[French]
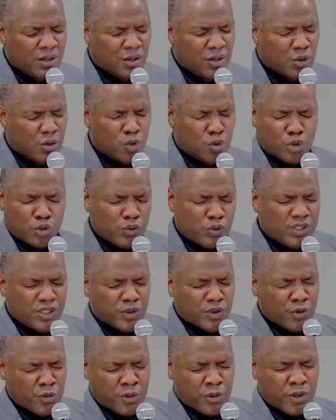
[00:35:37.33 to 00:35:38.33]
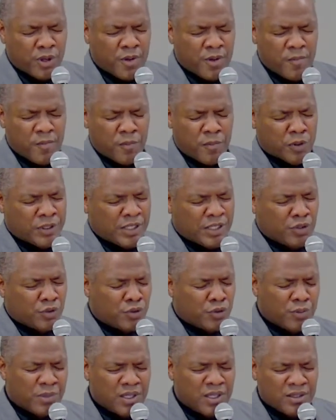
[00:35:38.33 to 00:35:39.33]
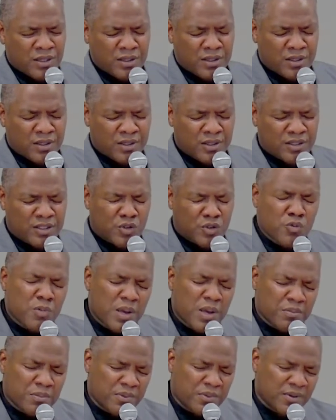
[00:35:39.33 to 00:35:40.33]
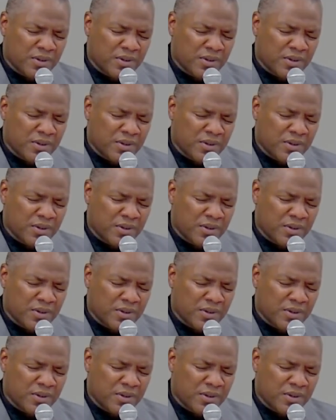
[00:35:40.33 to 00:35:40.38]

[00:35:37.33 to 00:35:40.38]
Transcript: Aujourd'hui, c'est eux, peut-être demain, c'est nous-mêmes